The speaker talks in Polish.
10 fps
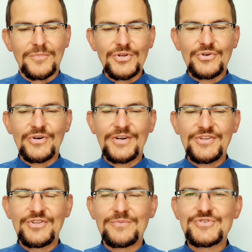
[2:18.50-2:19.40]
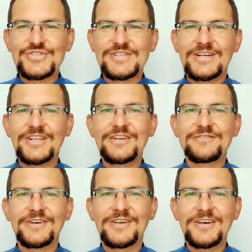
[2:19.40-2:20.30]
Moi kochani, dobrze znana
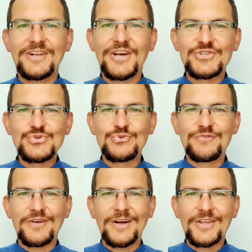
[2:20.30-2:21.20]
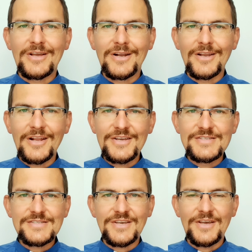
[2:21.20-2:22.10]
Ewangelia Cud w Kanie
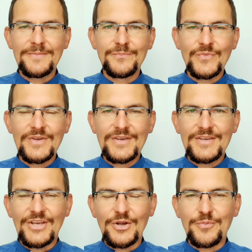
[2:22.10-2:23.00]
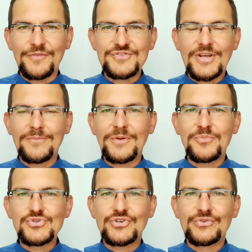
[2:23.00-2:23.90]
Galilejskiej. Jak powiedziałem na
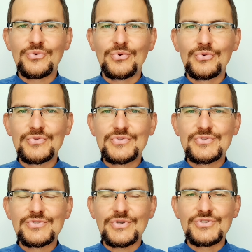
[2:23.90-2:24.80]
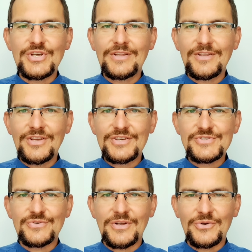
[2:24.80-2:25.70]
początku, codziennie
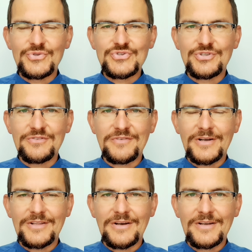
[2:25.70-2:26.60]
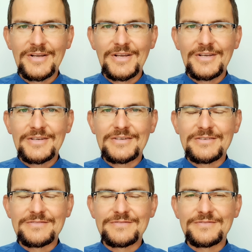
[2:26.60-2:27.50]
jest ona odczytywana
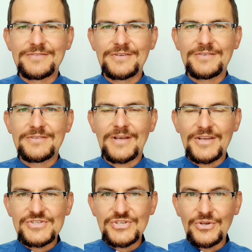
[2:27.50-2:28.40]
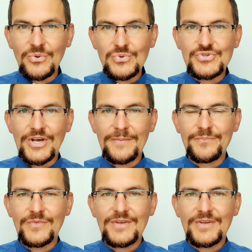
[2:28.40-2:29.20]
w, na Jasnej Górze.